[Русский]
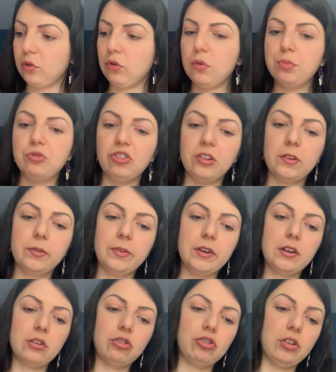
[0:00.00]
Общие
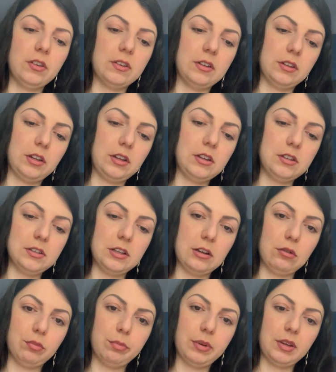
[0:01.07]
сферы жизни на
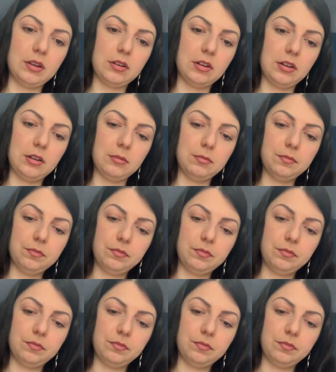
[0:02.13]
неделю. Поехали.